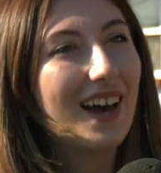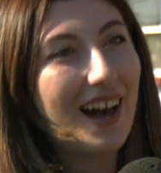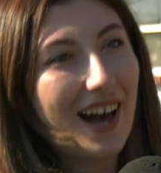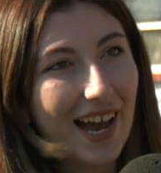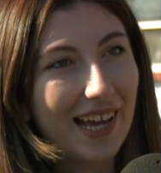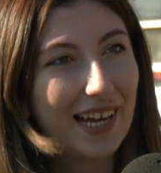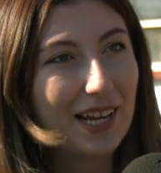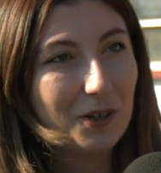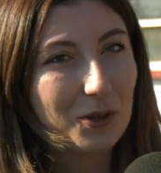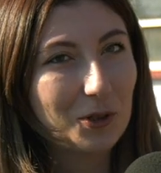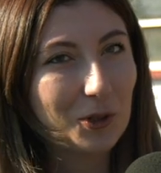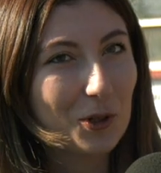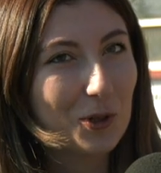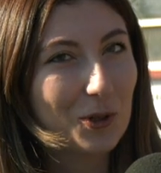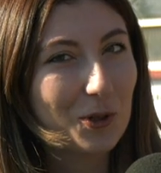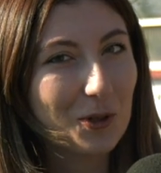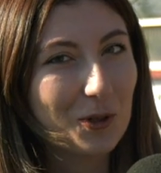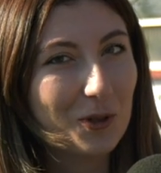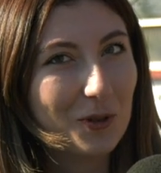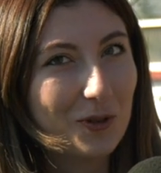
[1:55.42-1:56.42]
Aile
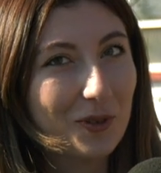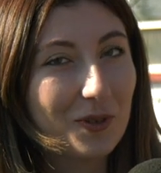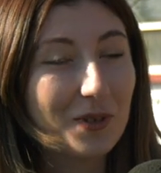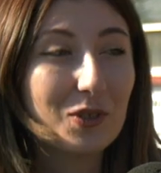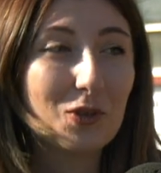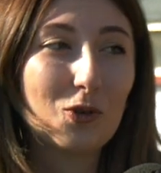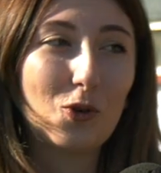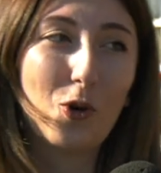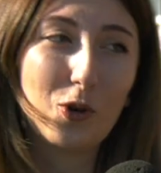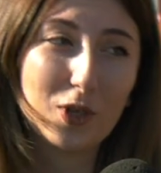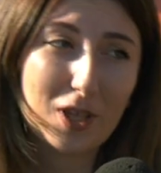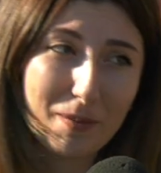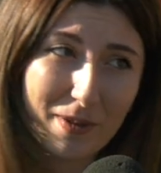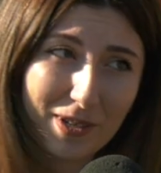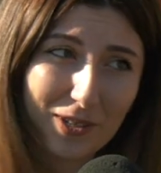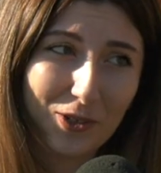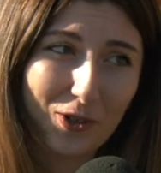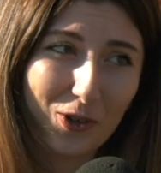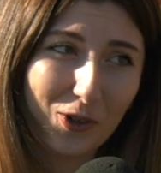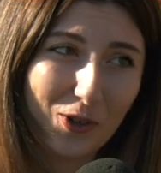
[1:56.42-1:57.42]
kuruyorsun.
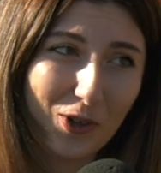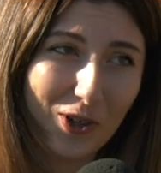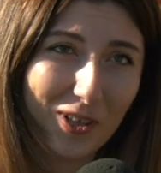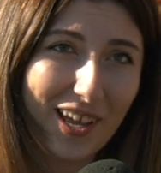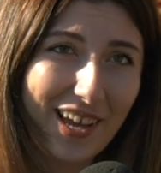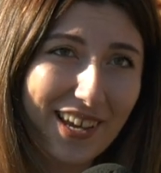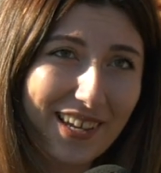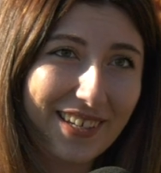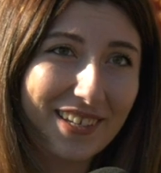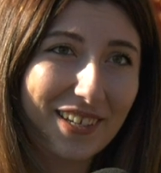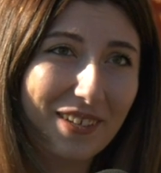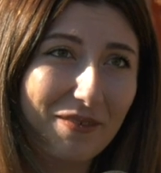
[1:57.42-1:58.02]
Oynaması çok kolay